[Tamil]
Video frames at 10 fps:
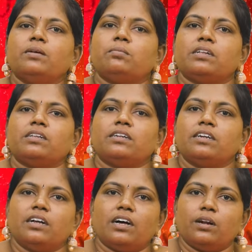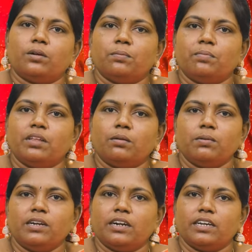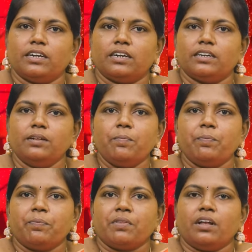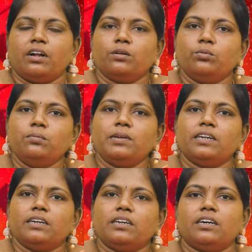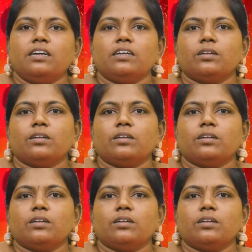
தான் என் பிரச்சனைக்கு காரணம் அப்படின்னு நினைக்கிறாங்க ஆனால் உண்மை என்னன்னா